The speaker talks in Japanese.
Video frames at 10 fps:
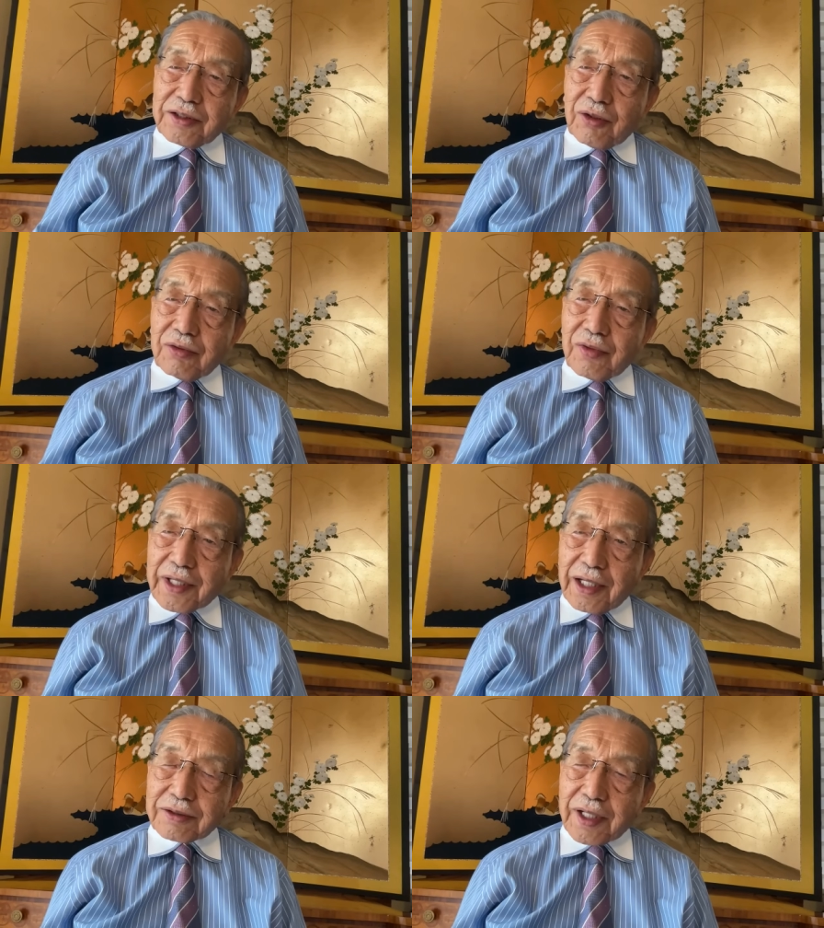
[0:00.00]
日本
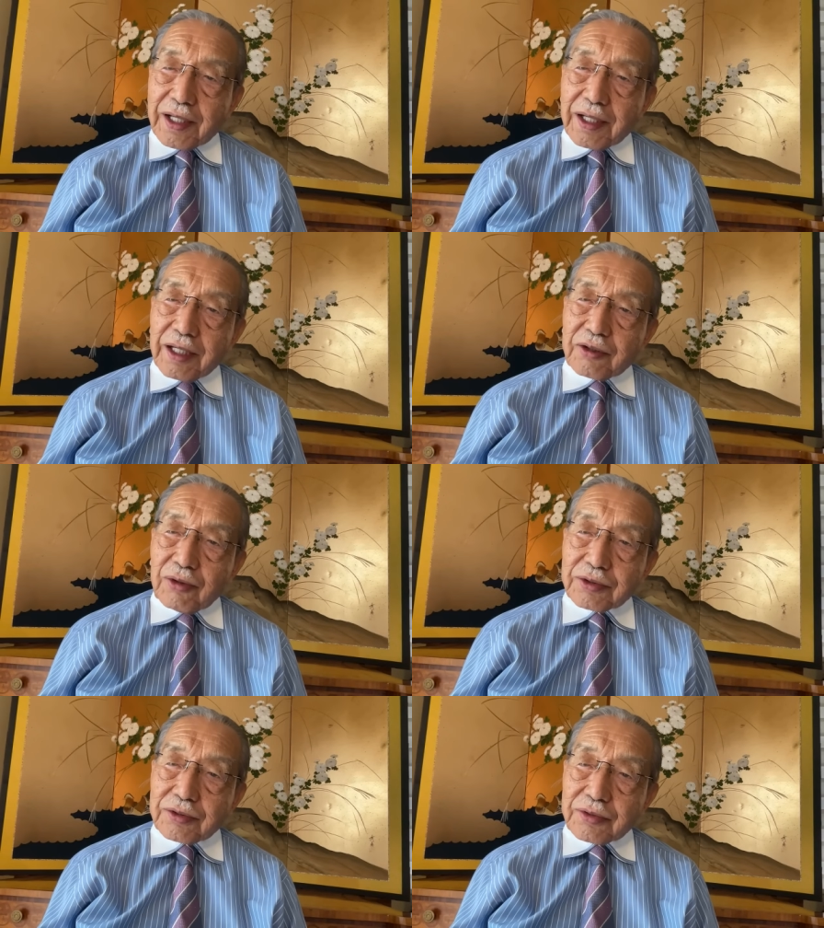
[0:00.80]
は逆で、
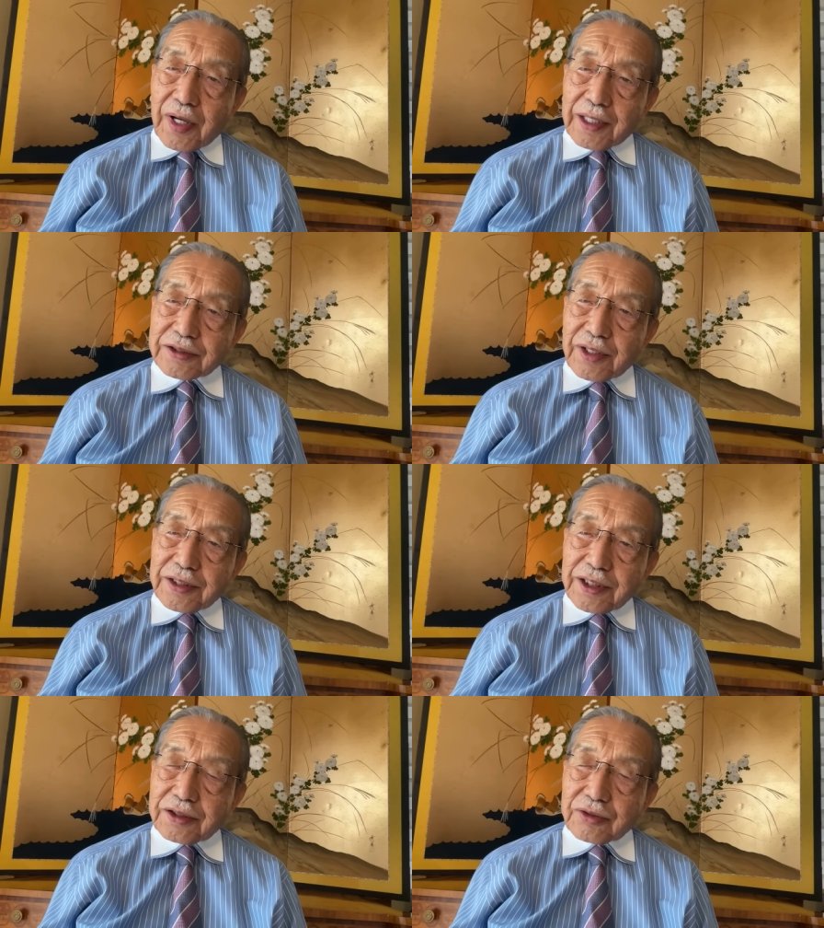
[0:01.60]
供給が常
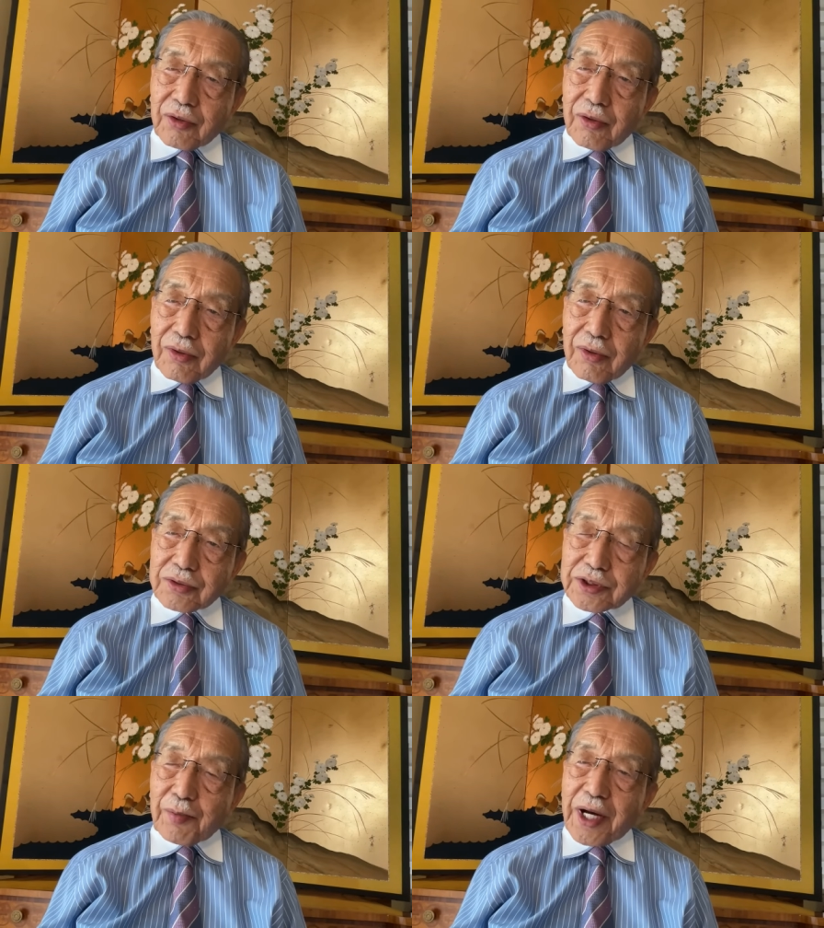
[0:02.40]
に需要
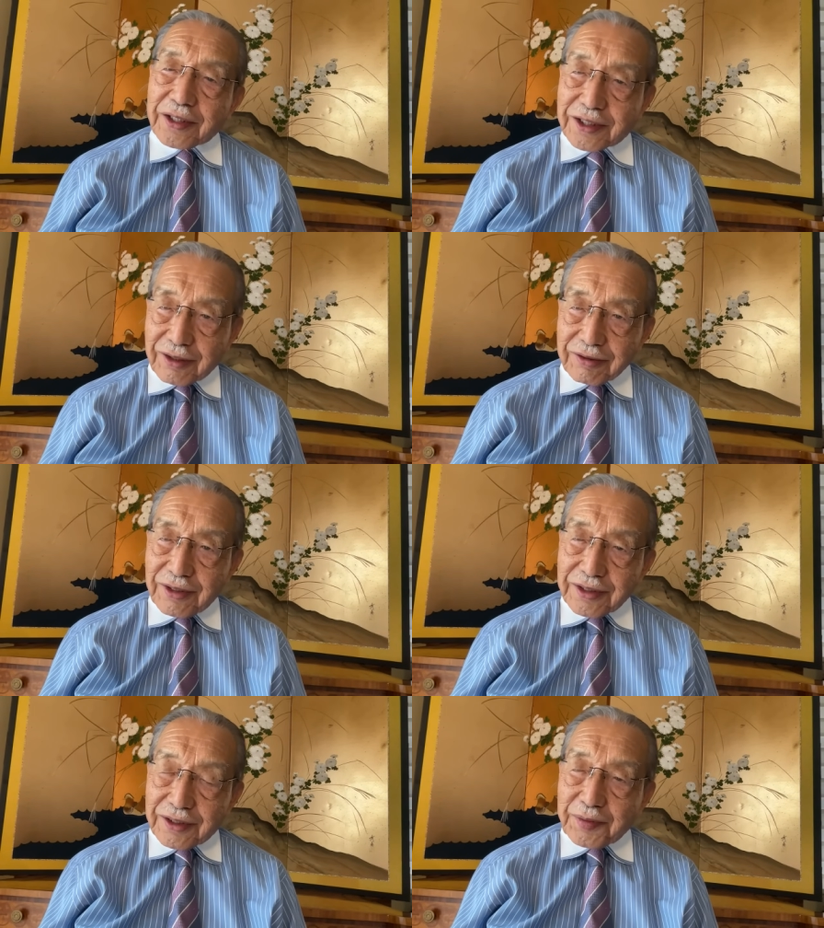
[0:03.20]
を下回っている。
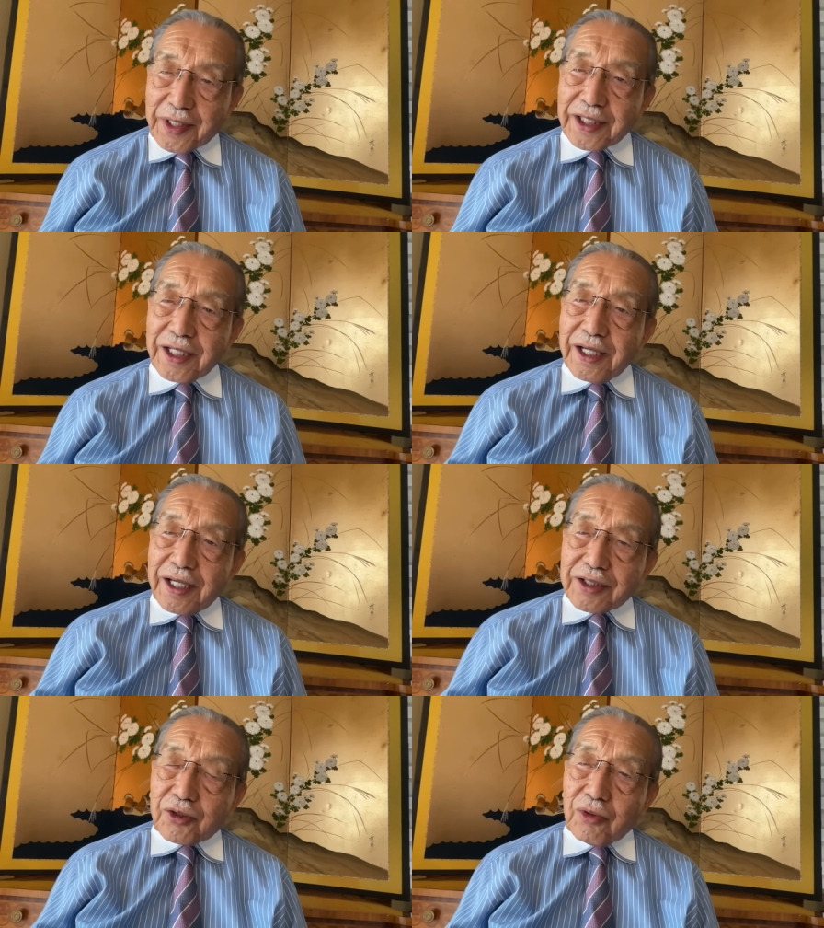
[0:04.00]
つまり、
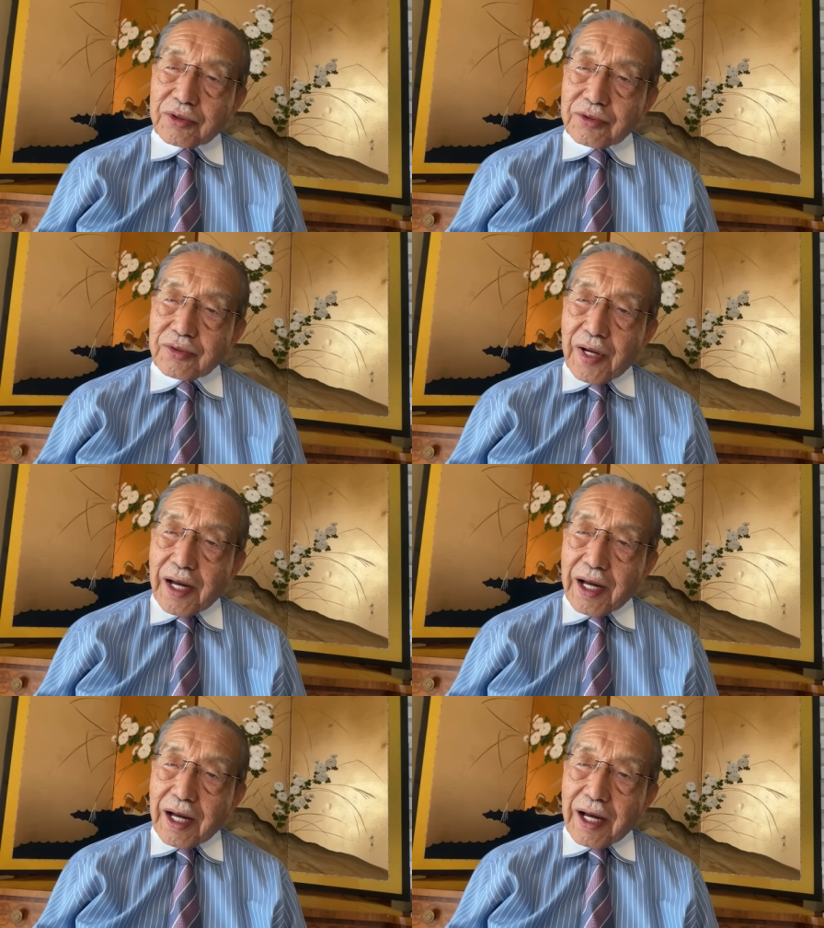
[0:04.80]
供給
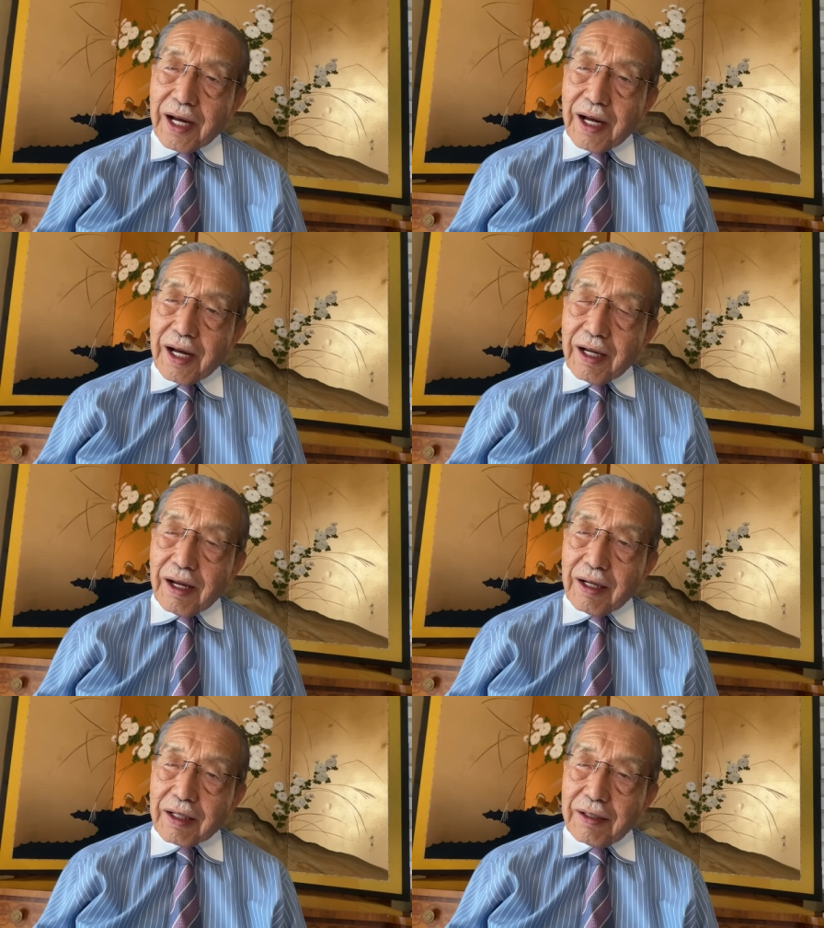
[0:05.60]

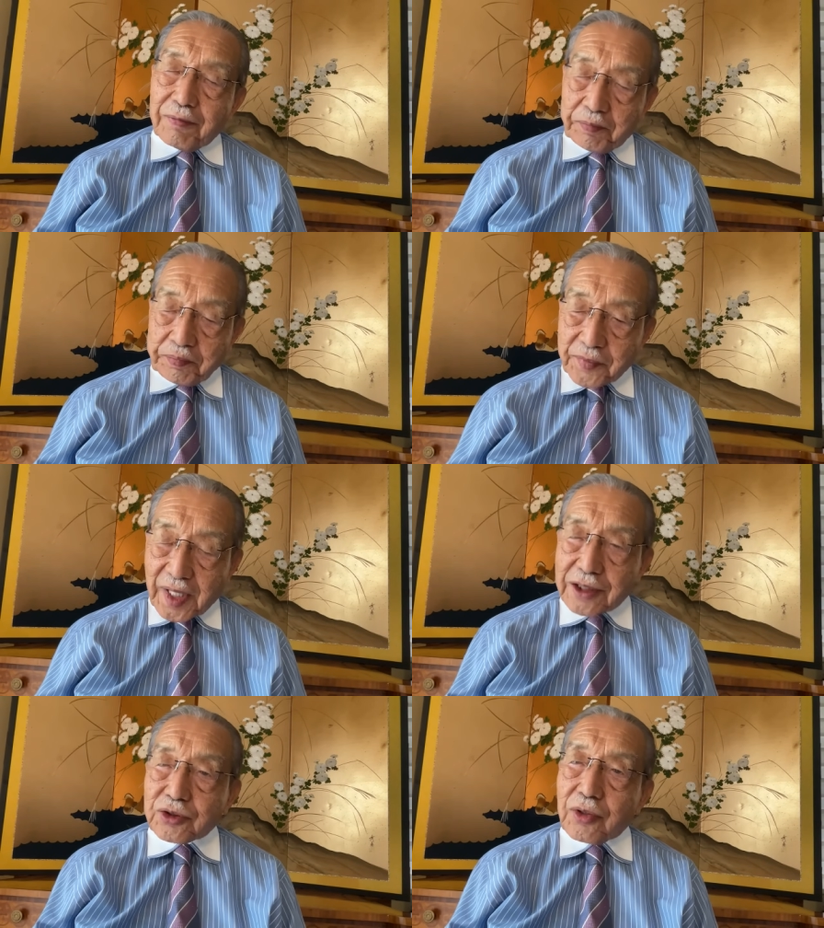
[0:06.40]
が、
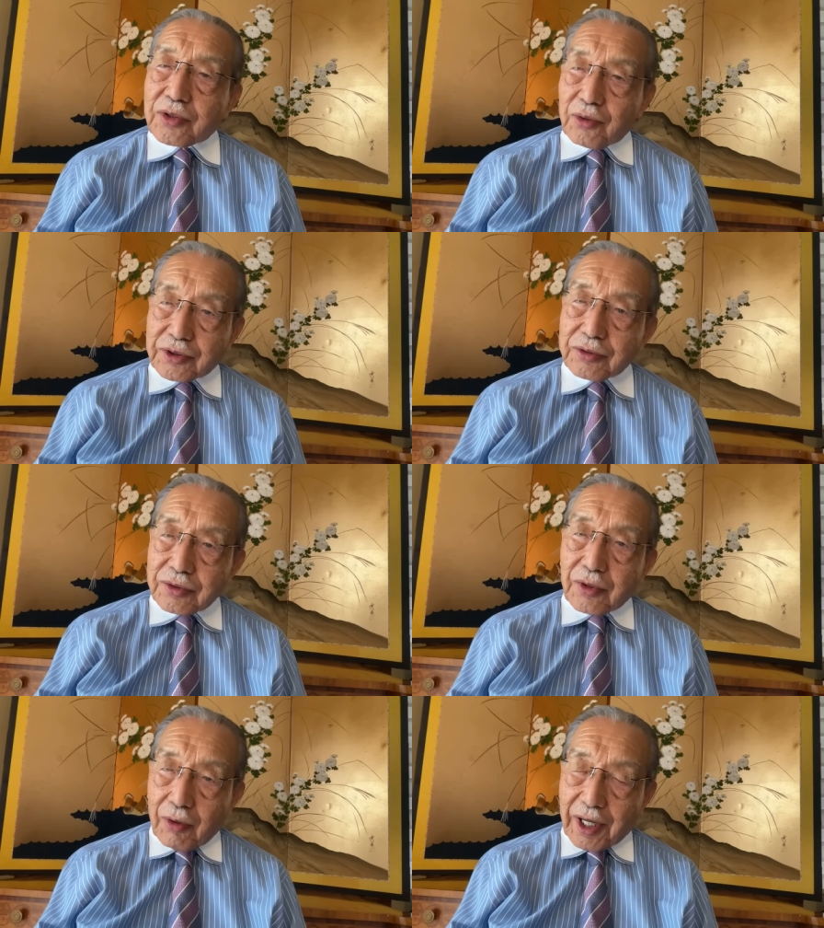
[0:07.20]
過剰供給
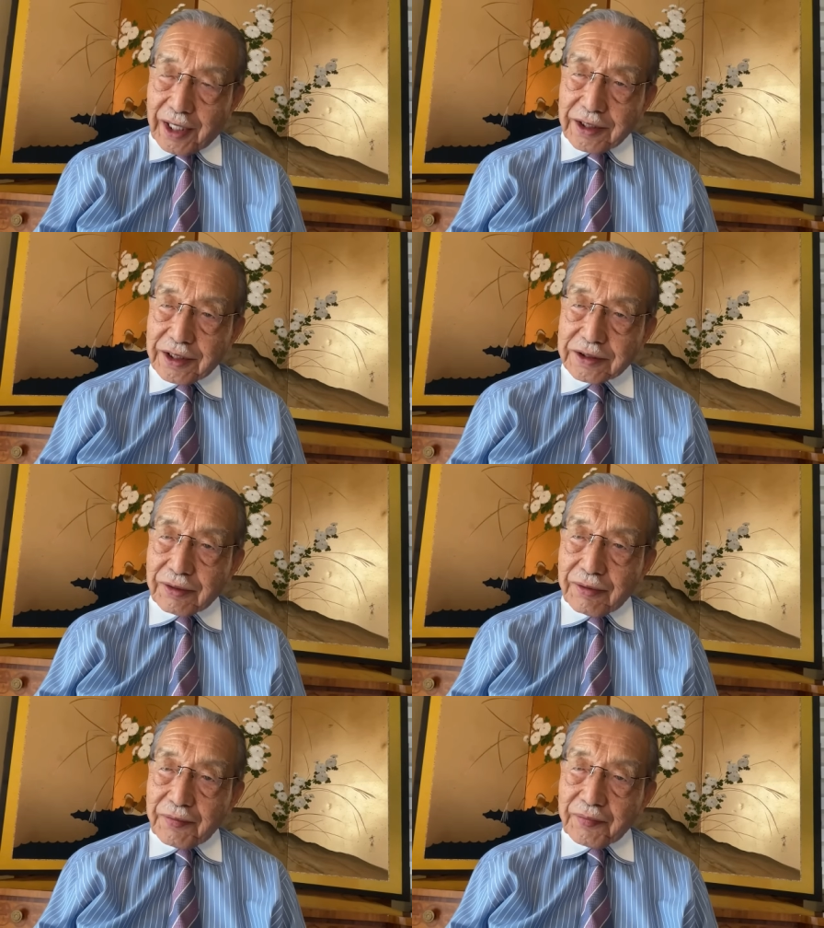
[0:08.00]
国家なんですよ。